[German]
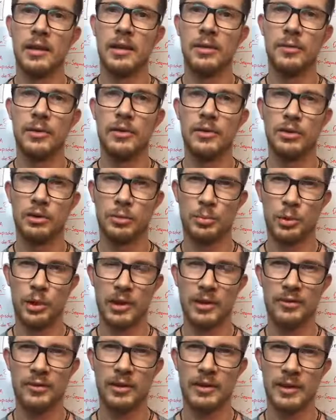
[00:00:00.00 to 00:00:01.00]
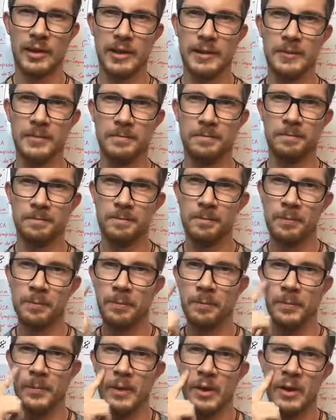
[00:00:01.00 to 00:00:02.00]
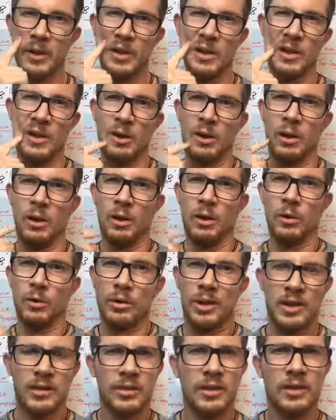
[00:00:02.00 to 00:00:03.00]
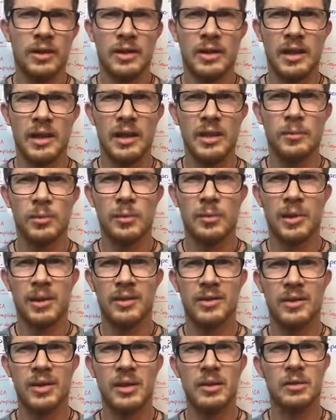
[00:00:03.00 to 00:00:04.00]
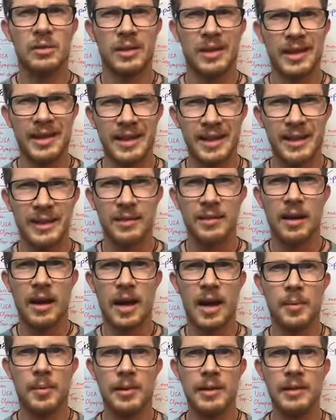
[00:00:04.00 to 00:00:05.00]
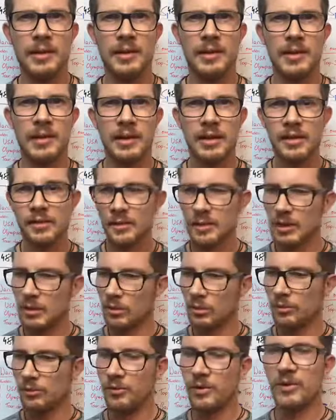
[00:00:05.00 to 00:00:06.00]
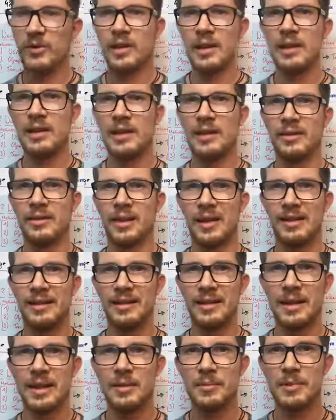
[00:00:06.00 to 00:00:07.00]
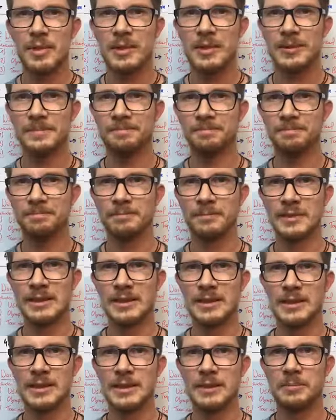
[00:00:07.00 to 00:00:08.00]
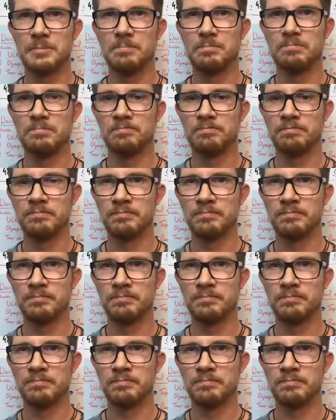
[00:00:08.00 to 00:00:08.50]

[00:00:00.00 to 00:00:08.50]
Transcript: einem gewissen Sport vertreten. Und das sind halt Dinge, wo man dann sieht, okay, da arbeitet irgendwie der offizielle Gesetzgeber ähm,